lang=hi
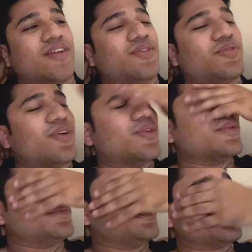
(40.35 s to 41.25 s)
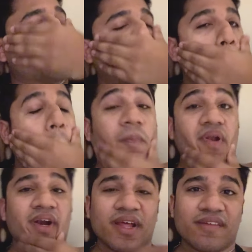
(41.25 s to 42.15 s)
तो चलो
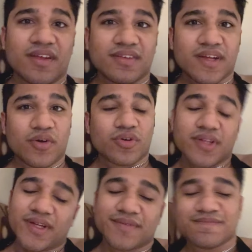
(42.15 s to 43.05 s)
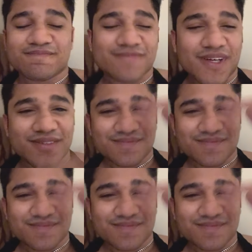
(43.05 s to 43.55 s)
बिना टाइम वेस्ट करे उठते हैं हाँ